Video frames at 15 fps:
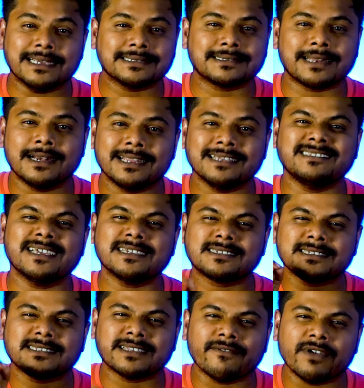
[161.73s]
జస్ట్ అంటే
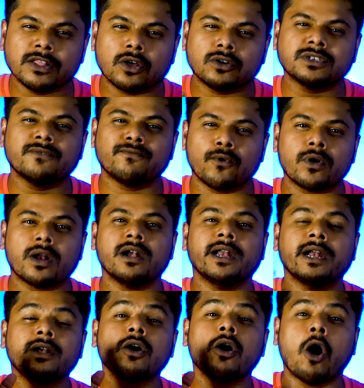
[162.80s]
జస్ట్ సెవెన్ థౌజండ్ ఫోర్
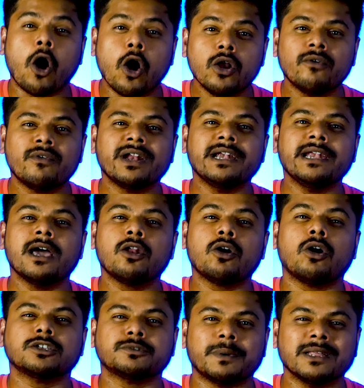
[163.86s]
హండ్రెడ్ ఆల్ ఓవర్
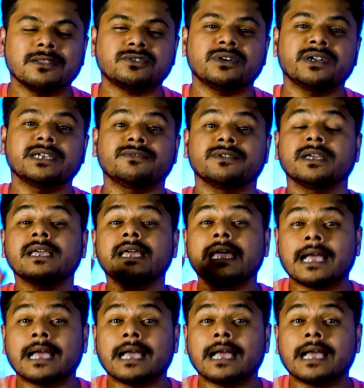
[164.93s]
ఇండియాలో హాస్పిటల్స్ ఉండేవి